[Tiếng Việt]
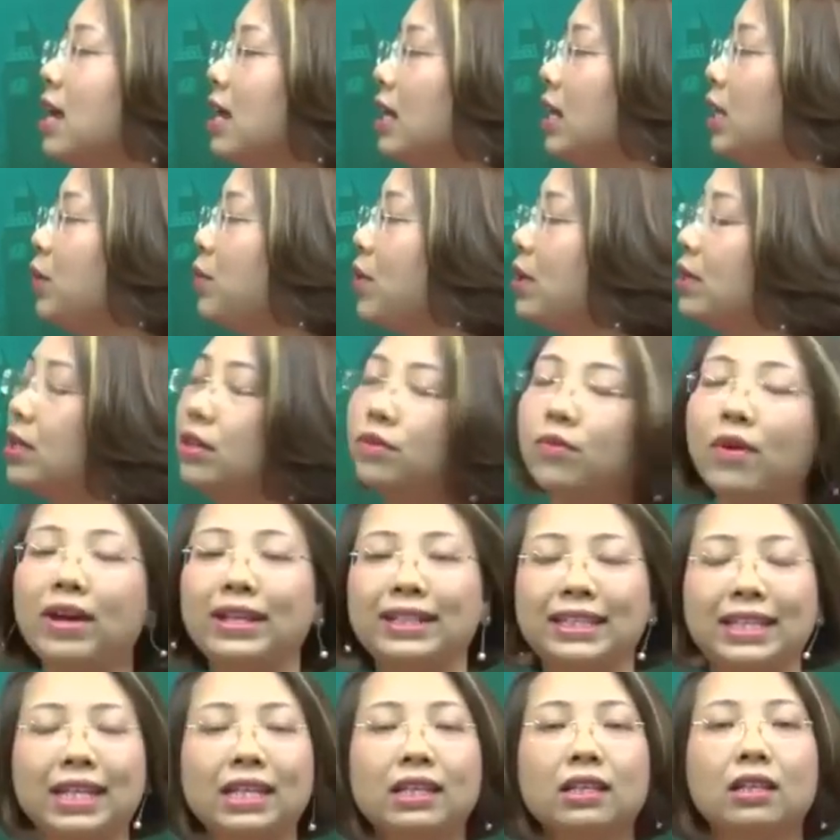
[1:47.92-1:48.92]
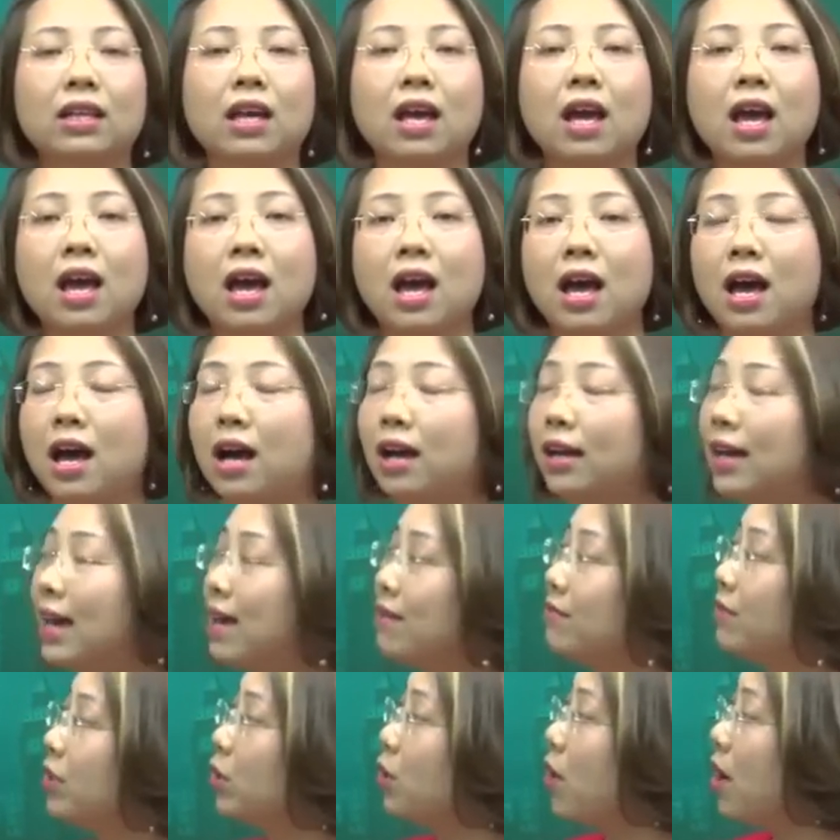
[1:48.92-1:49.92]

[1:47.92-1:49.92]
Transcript: liên quan đến writing à, kèm với